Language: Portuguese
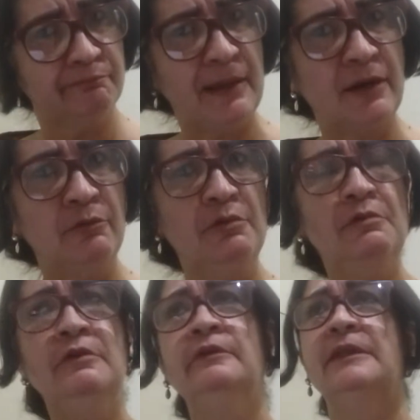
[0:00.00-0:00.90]

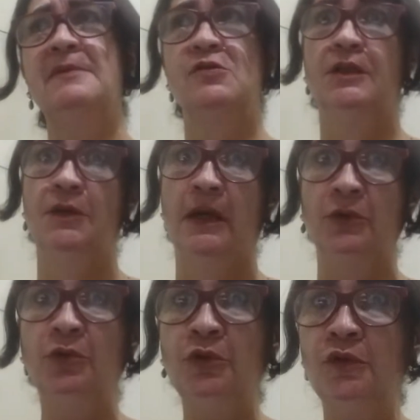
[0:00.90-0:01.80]
pergunta, a pessoa tem uma
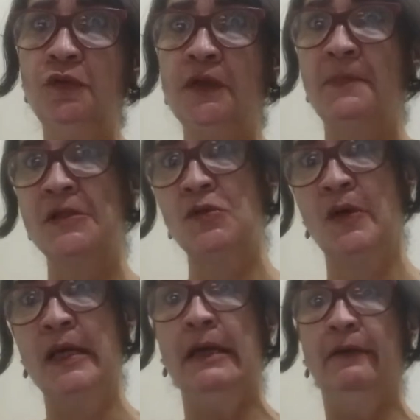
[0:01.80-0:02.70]
dúvida, a
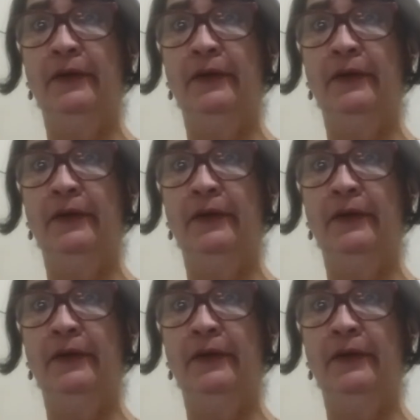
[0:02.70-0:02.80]
pessoa,